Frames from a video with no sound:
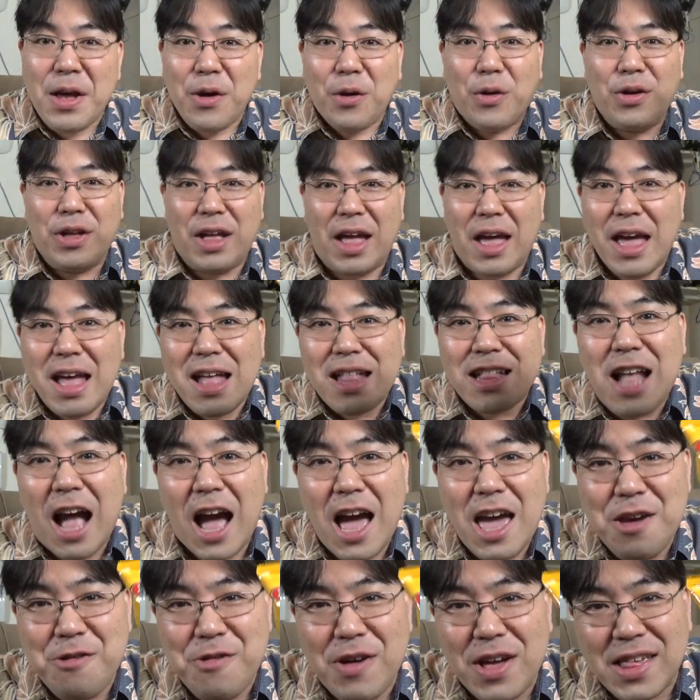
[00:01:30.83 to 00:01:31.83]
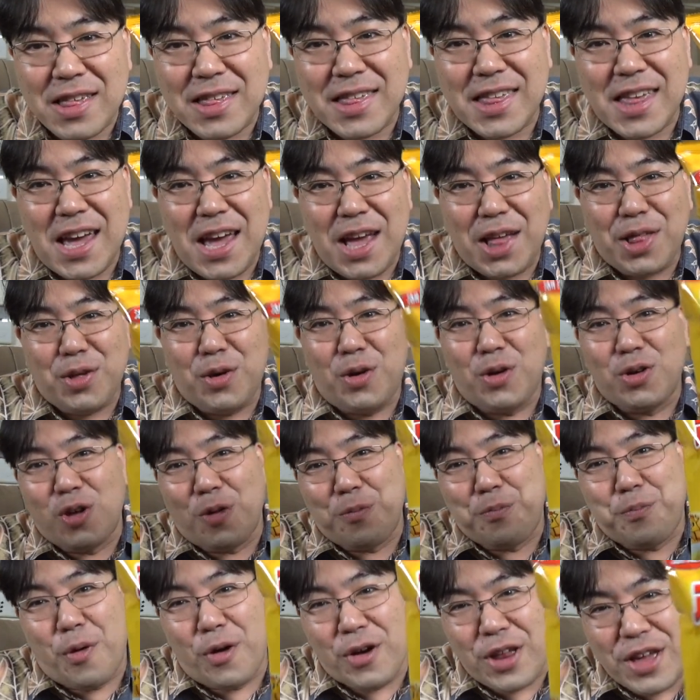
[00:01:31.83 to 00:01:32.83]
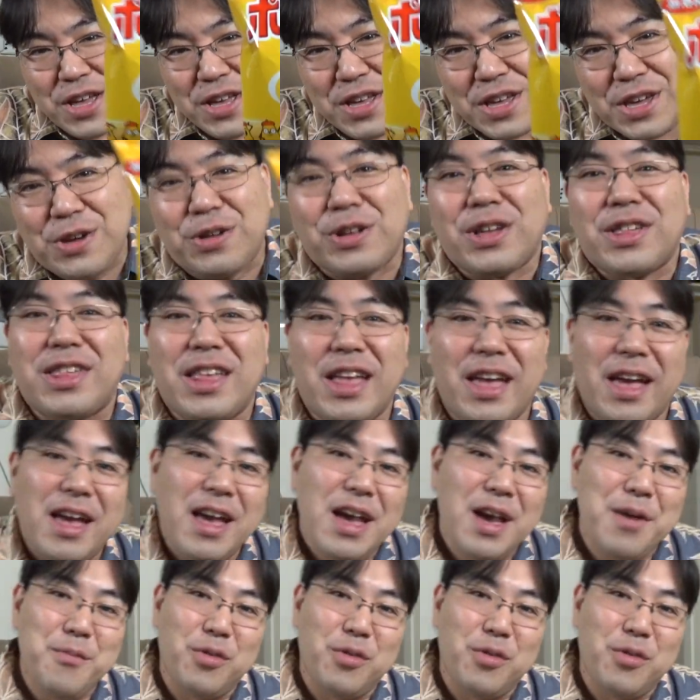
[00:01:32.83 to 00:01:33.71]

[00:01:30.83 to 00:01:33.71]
これね台湾製造のポリンキーをですね